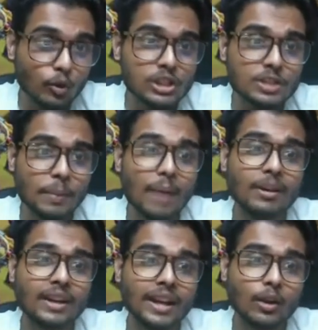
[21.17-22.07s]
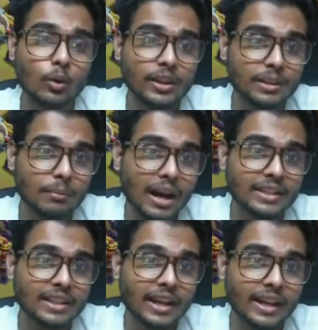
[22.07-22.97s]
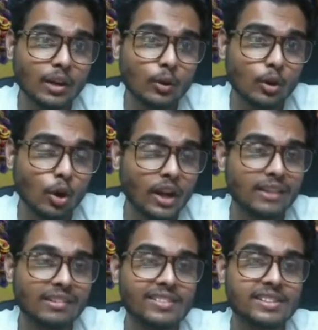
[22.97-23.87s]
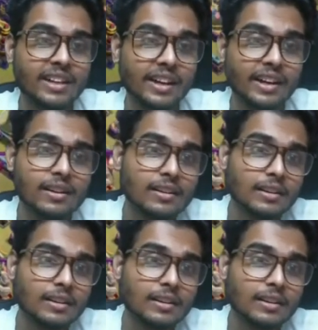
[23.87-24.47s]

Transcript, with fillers: फुल स्पैम अटैक है कोई दिमाग नहीं लगाना कोई रॉकेट साइंस नहीं है